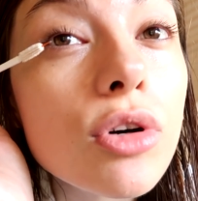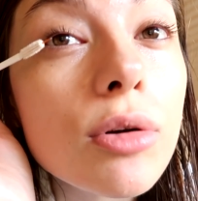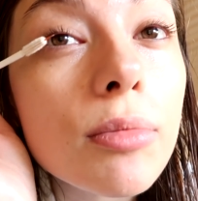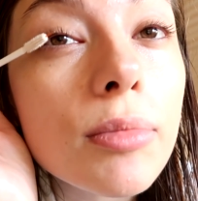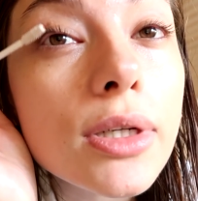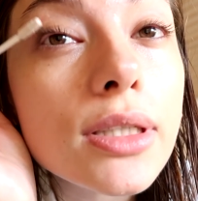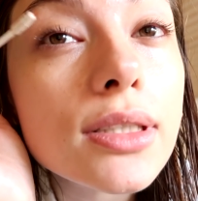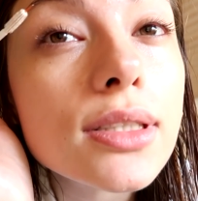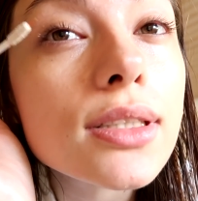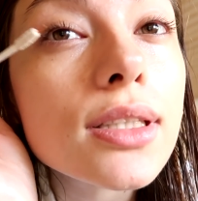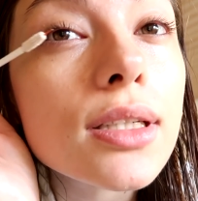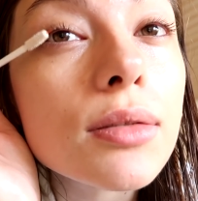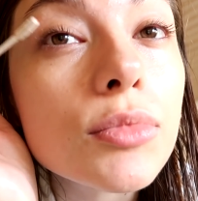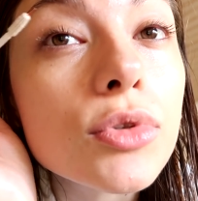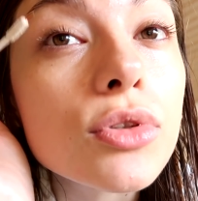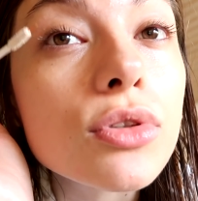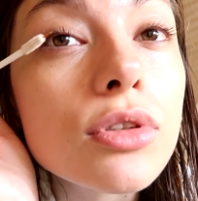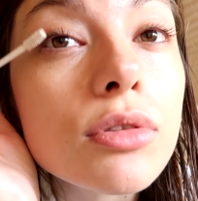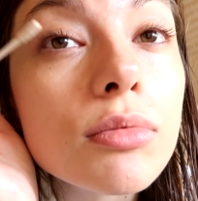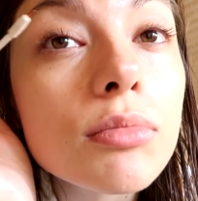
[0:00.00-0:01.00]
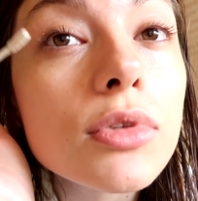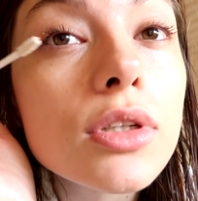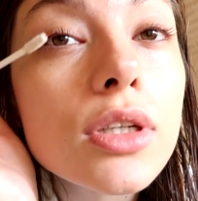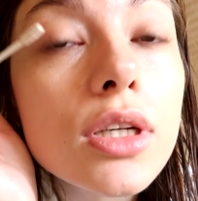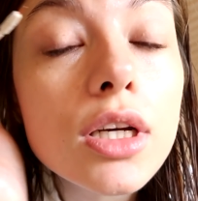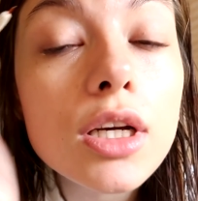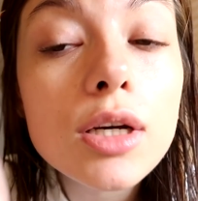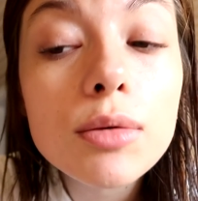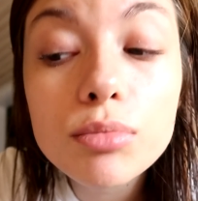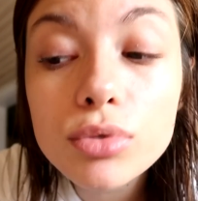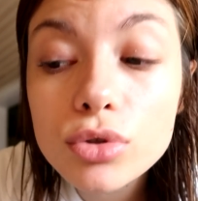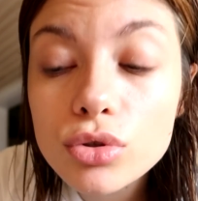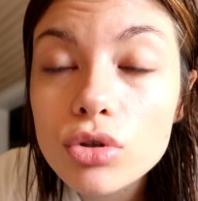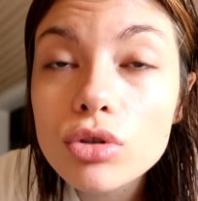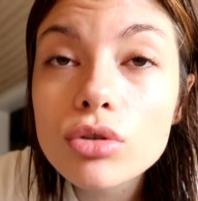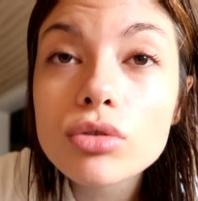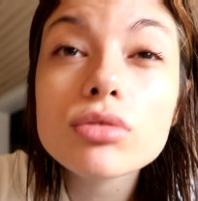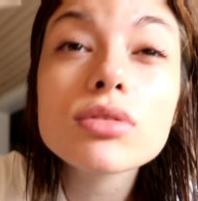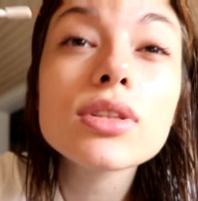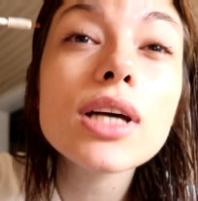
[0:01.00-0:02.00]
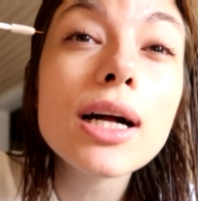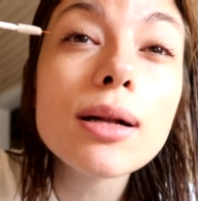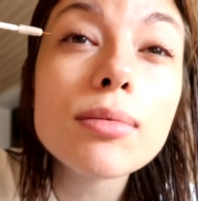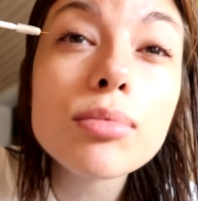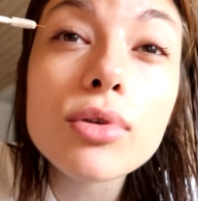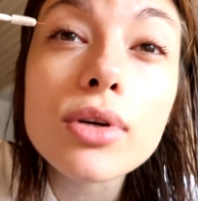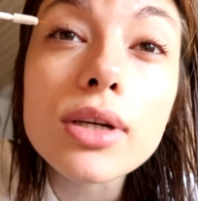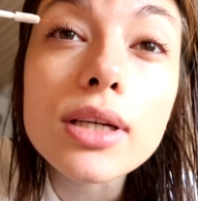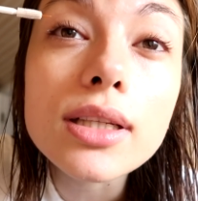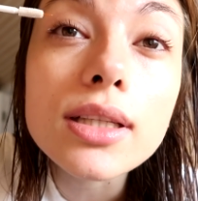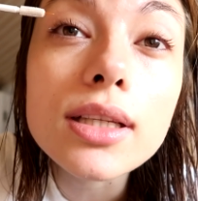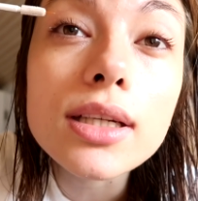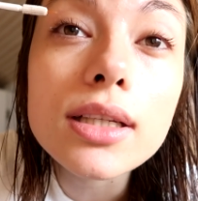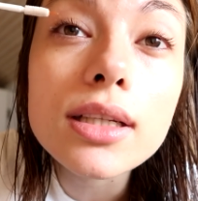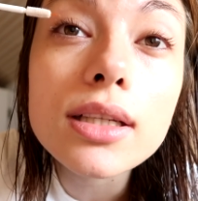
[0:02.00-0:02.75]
yormak istemiyorum. Bu çok güzel bu arada.